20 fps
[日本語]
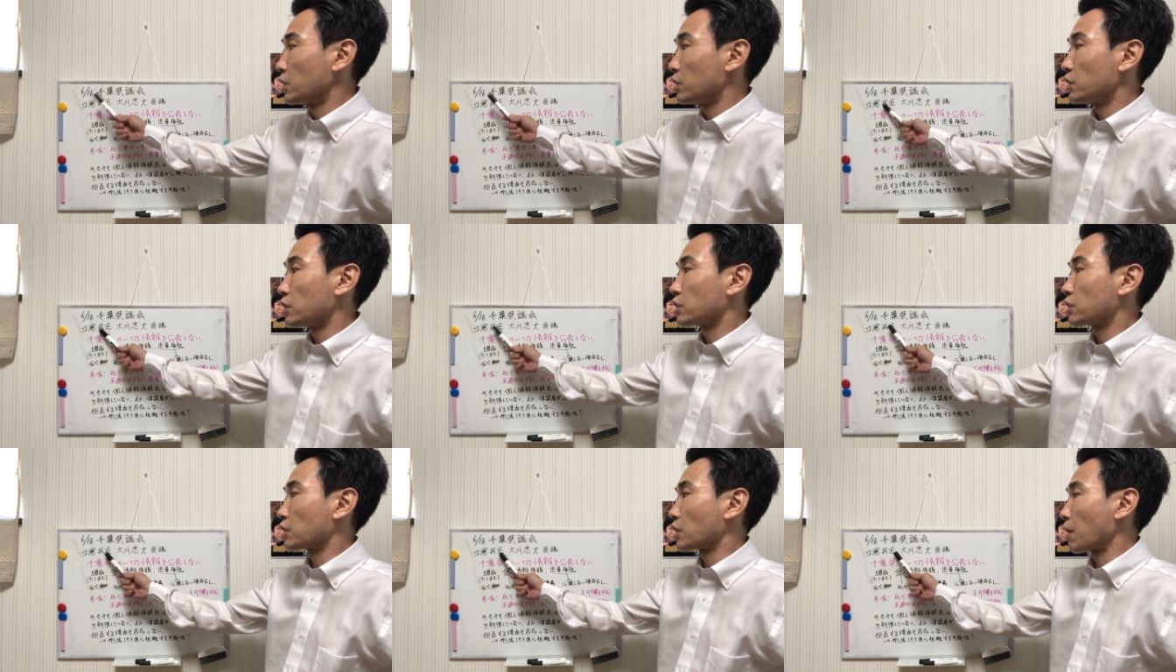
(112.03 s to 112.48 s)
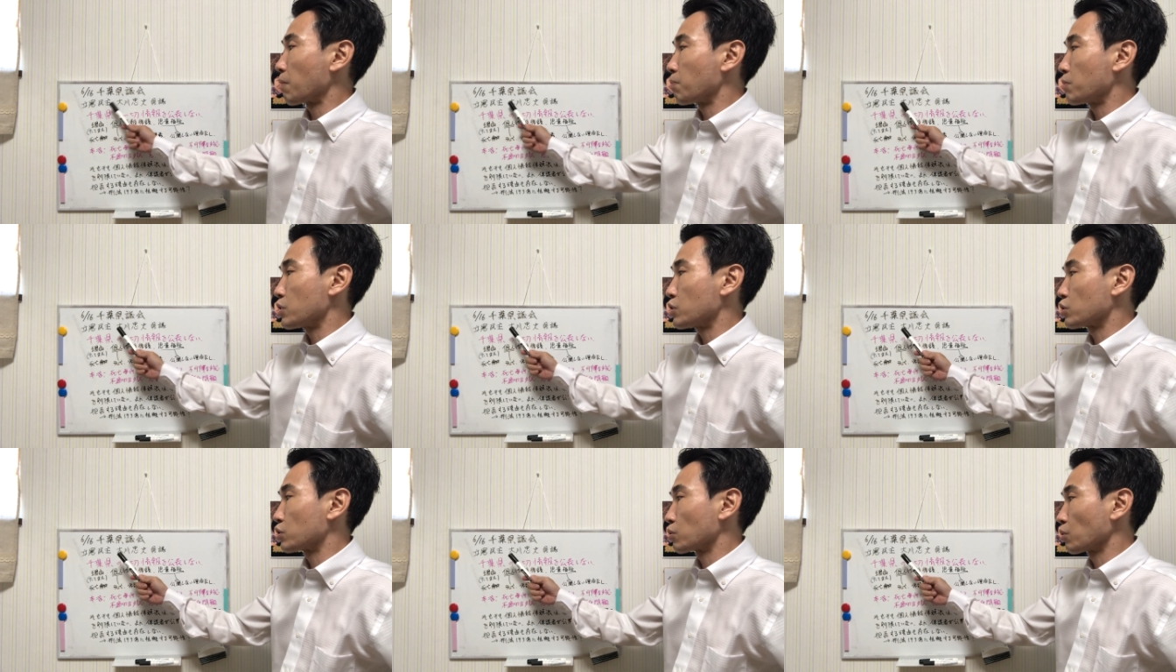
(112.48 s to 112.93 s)
立憲
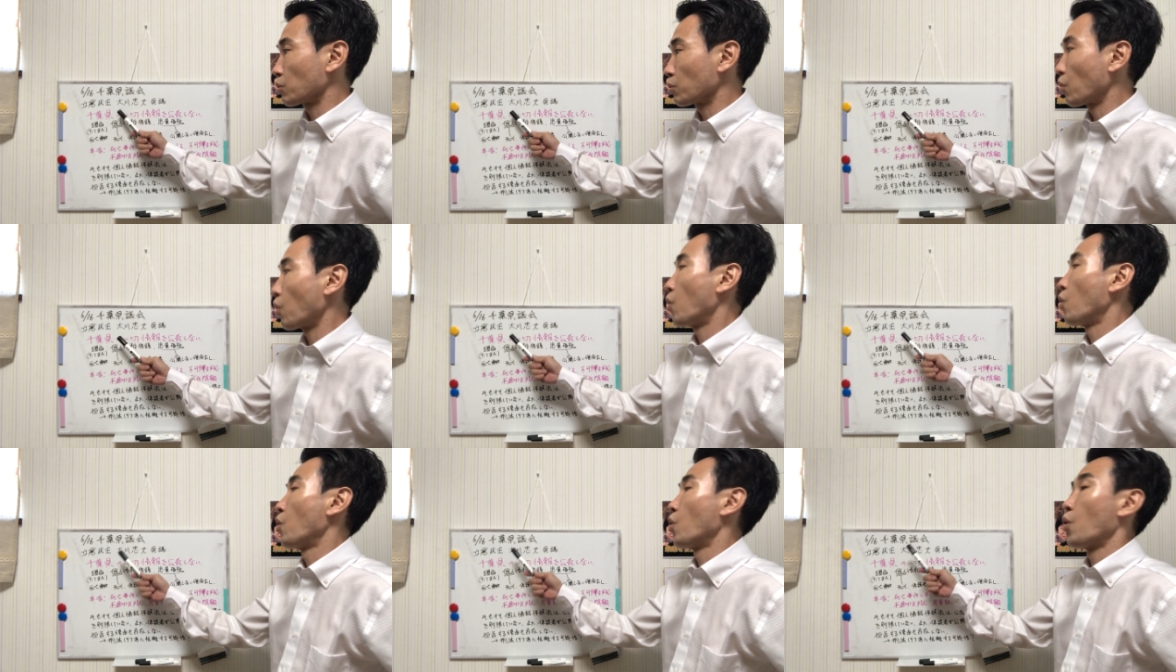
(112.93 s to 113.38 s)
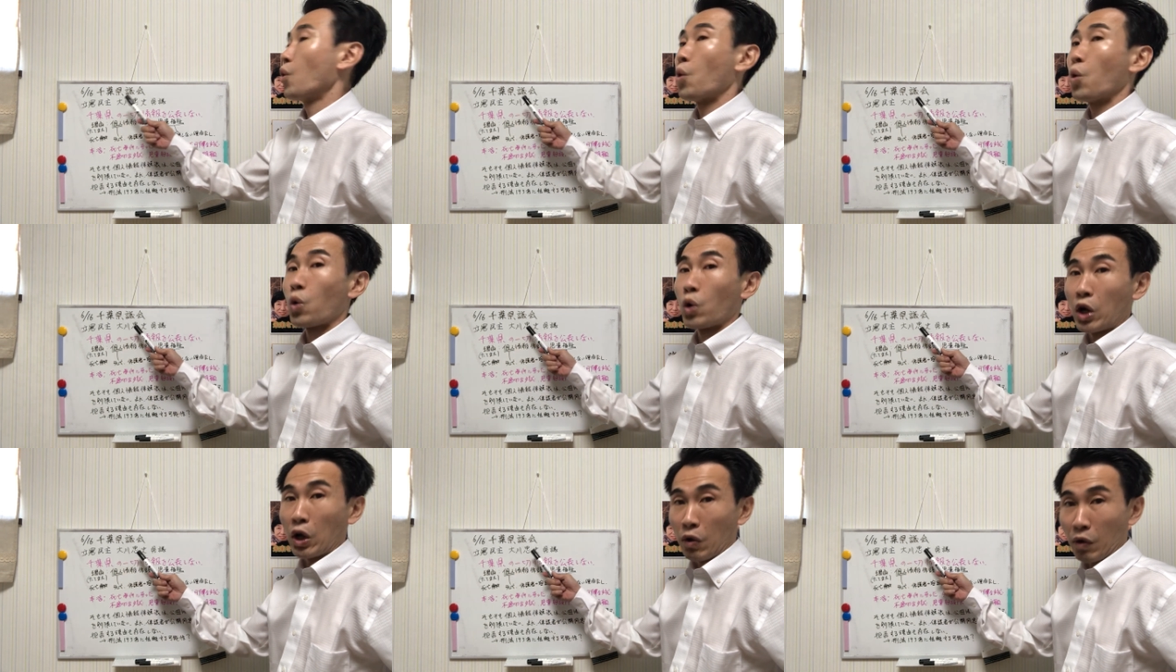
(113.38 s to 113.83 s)
民主党の
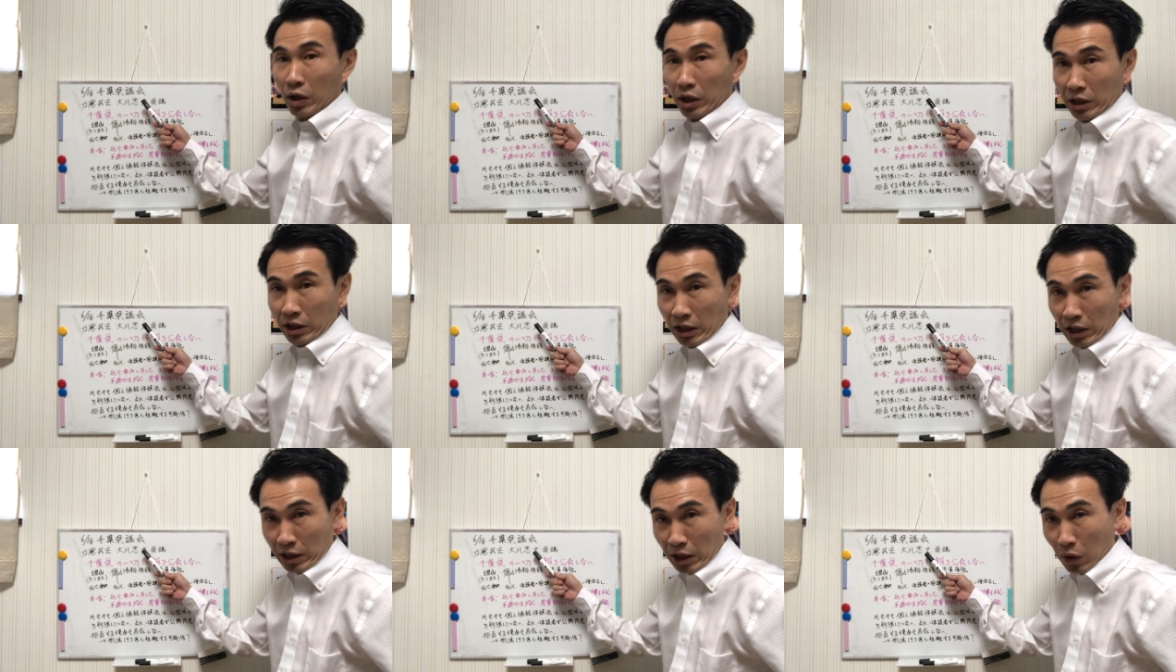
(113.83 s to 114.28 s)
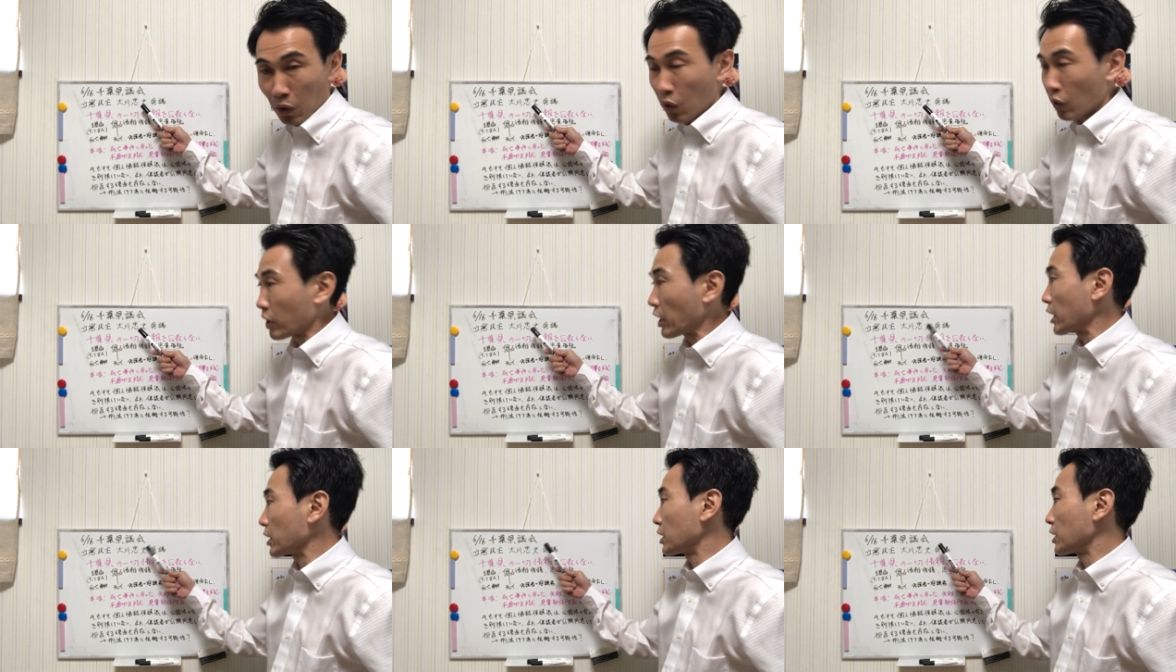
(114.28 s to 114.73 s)
大川忠
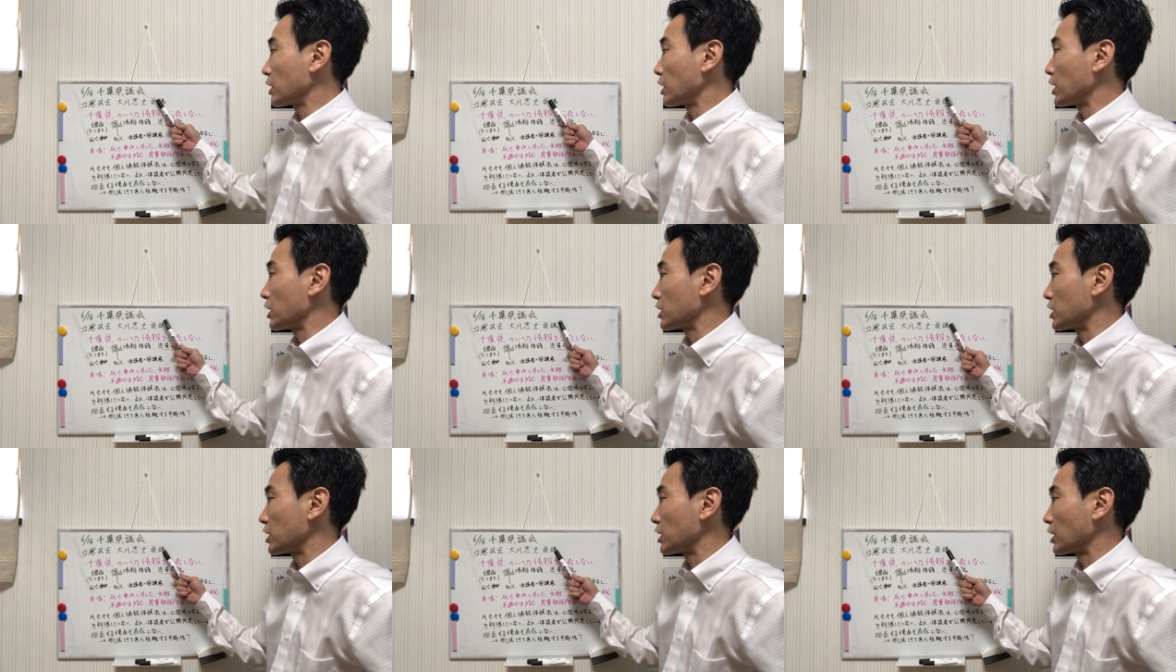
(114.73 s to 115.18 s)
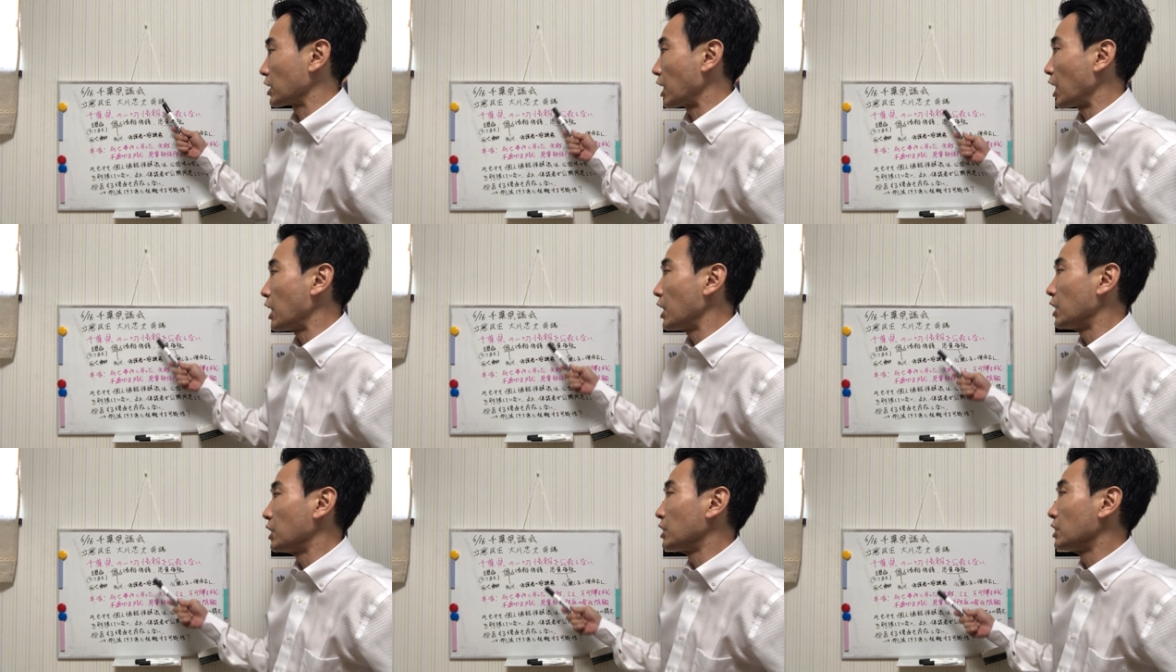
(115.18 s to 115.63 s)
夫県議会議員
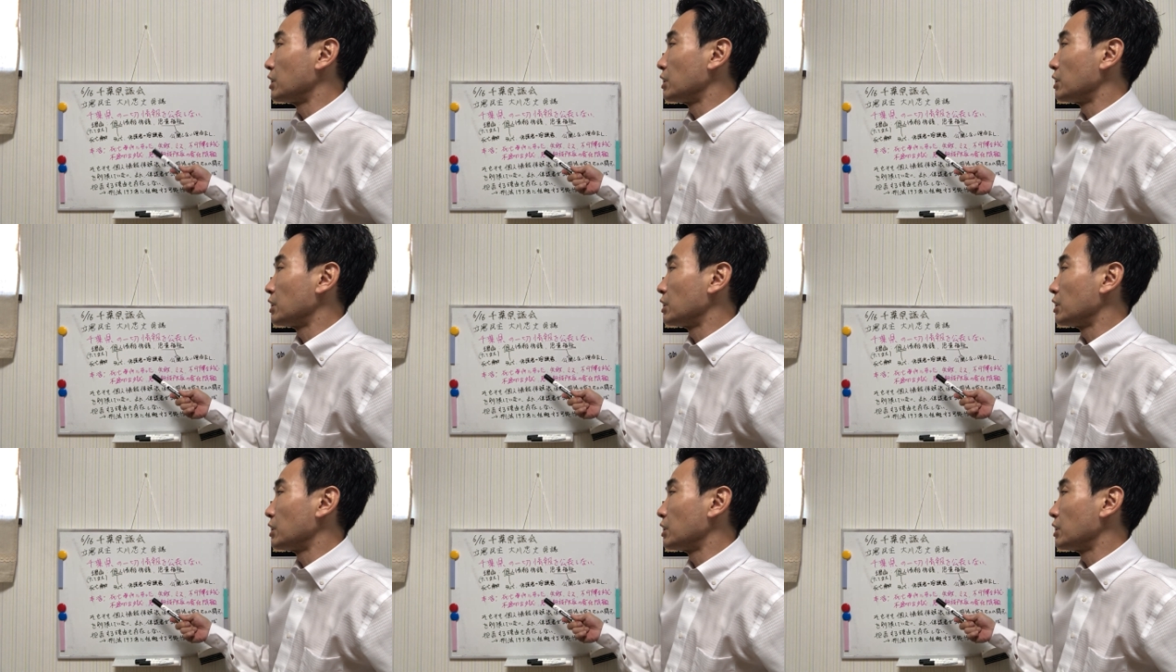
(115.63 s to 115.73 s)
が